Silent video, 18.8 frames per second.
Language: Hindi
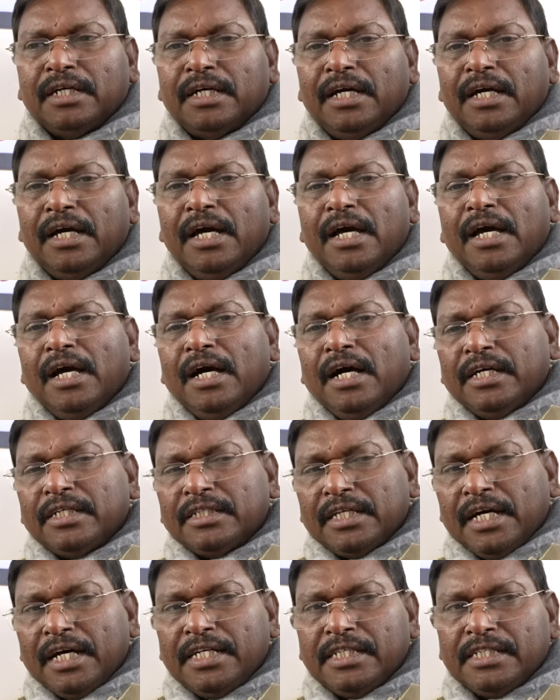के
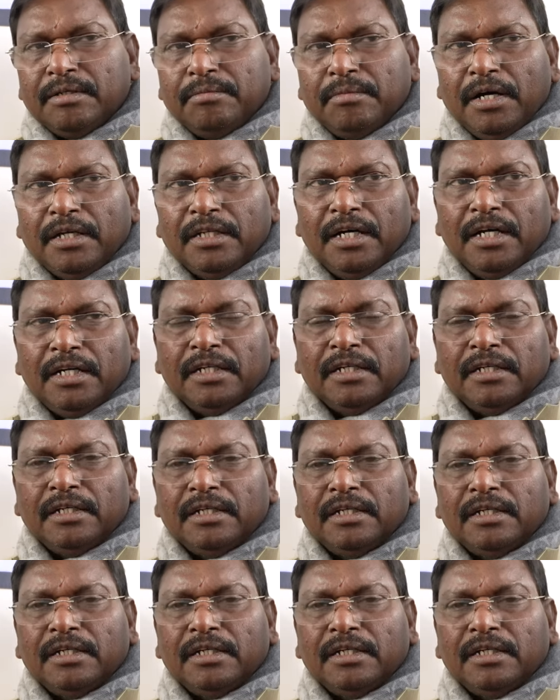अस्थाई समाधान